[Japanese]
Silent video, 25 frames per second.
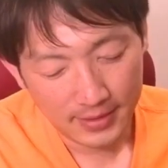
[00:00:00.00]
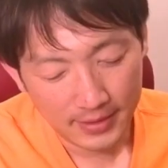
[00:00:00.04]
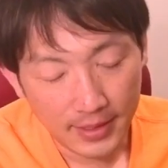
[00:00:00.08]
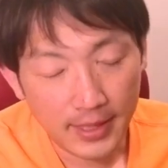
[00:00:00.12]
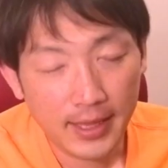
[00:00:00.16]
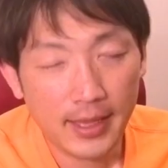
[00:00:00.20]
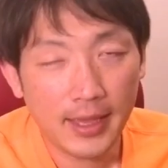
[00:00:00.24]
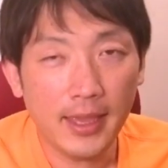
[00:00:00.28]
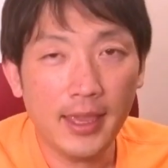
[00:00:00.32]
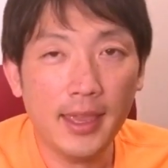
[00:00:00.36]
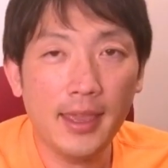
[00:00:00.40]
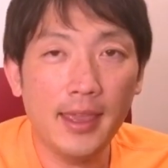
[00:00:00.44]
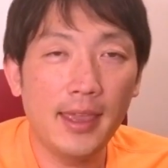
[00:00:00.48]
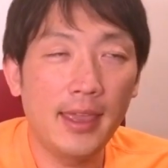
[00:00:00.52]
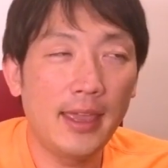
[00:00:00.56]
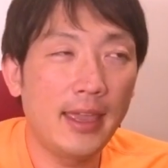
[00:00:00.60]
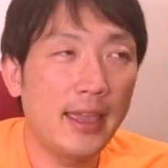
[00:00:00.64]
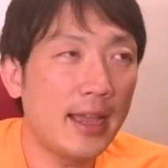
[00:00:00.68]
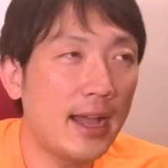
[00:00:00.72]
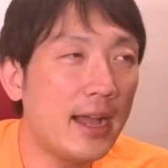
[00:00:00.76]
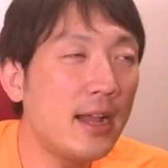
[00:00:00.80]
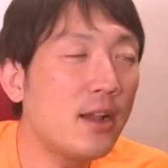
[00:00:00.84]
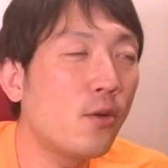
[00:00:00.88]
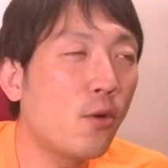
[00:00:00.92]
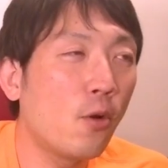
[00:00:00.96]

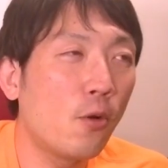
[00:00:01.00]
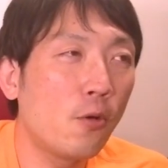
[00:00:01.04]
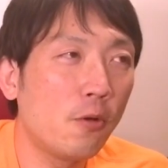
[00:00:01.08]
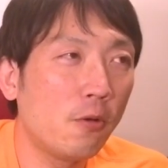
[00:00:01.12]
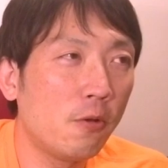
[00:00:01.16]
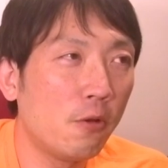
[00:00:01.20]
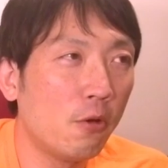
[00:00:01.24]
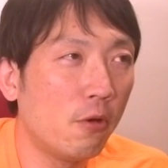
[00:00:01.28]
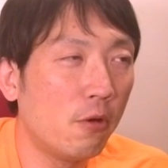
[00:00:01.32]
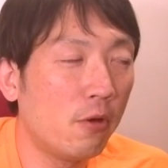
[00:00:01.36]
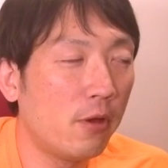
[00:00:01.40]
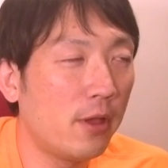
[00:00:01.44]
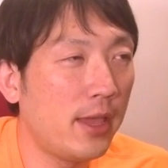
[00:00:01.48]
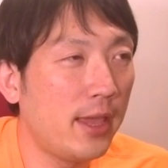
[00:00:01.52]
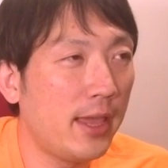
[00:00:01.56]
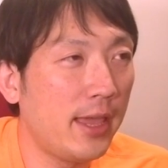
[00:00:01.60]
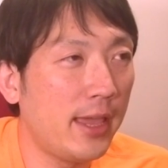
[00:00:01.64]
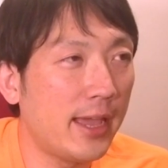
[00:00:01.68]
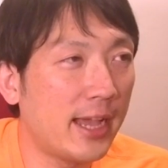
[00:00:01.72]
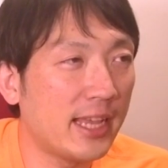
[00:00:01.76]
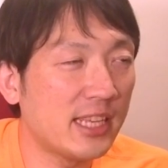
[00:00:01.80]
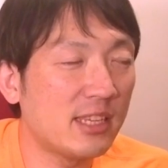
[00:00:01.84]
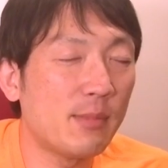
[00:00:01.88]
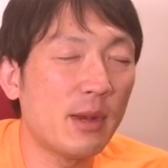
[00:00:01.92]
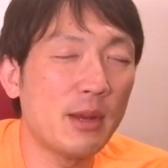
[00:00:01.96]
で、
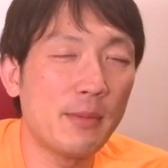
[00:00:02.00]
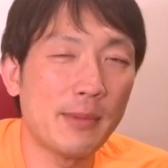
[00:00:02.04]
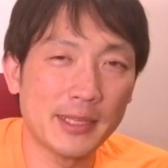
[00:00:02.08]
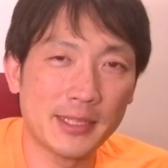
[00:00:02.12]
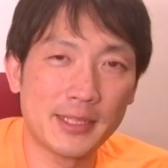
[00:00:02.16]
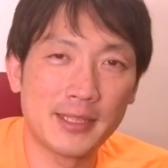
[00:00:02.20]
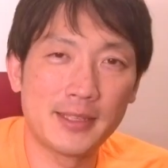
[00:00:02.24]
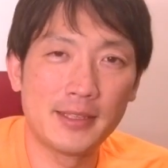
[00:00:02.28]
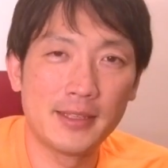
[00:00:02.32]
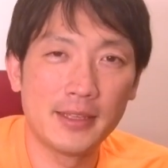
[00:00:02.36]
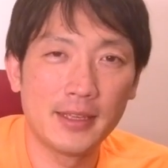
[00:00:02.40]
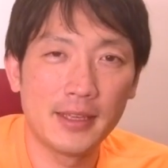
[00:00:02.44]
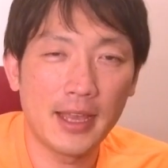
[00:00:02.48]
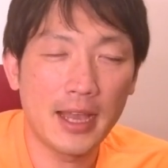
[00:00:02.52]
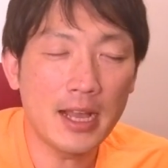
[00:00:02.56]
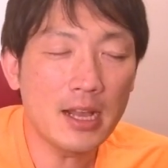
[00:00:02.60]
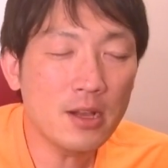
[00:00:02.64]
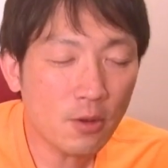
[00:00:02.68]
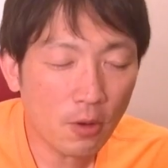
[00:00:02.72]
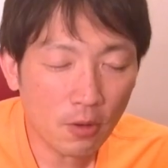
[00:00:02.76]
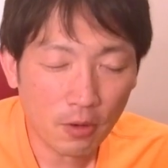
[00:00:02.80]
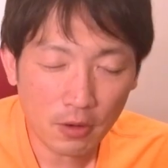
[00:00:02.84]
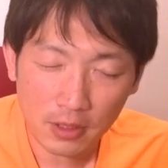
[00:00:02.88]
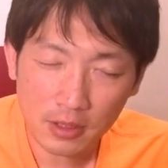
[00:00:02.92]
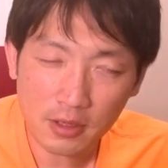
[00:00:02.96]
アンコール、始まります。
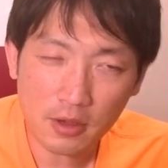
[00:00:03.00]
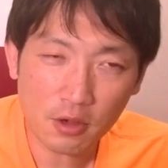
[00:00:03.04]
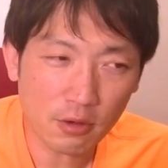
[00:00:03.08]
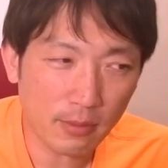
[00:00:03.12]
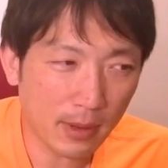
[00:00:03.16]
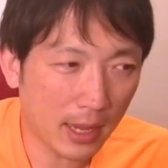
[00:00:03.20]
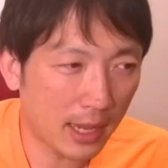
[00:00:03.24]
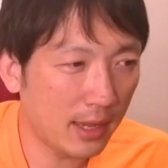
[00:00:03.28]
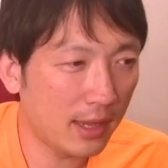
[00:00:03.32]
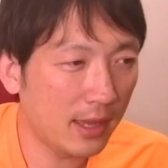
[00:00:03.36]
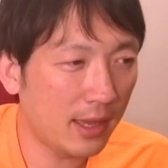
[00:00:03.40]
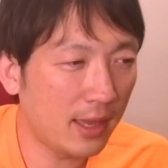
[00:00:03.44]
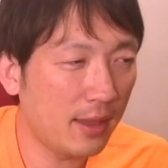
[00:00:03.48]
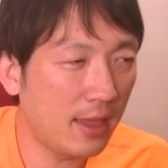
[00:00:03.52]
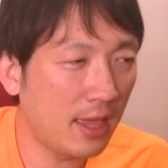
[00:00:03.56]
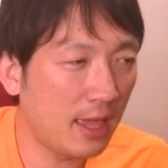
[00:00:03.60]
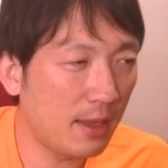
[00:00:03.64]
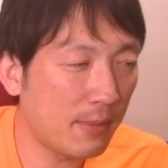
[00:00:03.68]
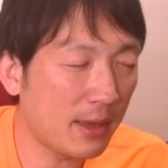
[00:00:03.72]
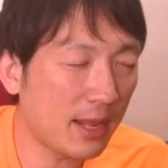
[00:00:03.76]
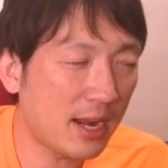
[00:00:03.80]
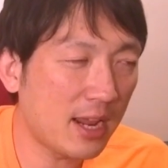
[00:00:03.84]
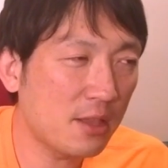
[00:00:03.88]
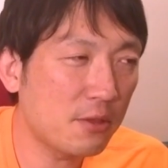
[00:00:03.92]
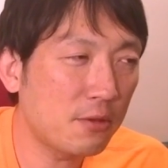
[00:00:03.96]
アンコール1曲目、
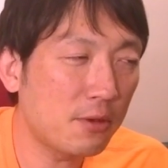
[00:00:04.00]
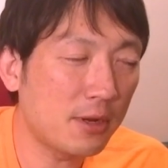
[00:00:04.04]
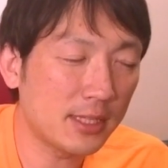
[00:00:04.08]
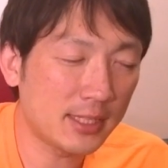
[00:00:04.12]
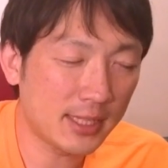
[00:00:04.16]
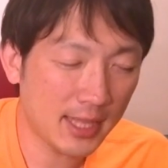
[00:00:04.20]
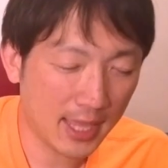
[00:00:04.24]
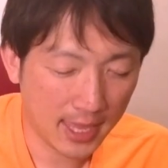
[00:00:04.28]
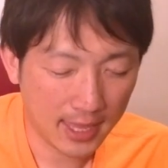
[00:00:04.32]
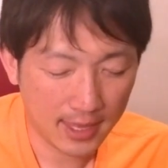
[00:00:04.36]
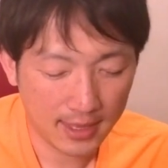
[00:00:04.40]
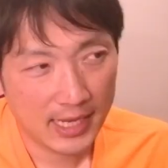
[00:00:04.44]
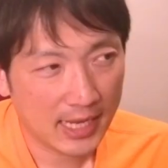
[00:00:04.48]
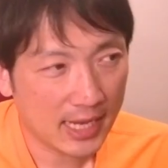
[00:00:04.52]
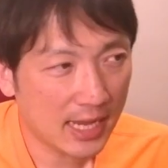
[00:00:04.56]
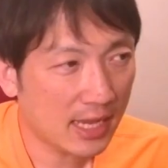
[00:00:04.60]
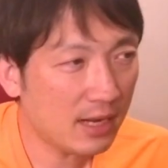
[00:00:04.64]
バラードですね。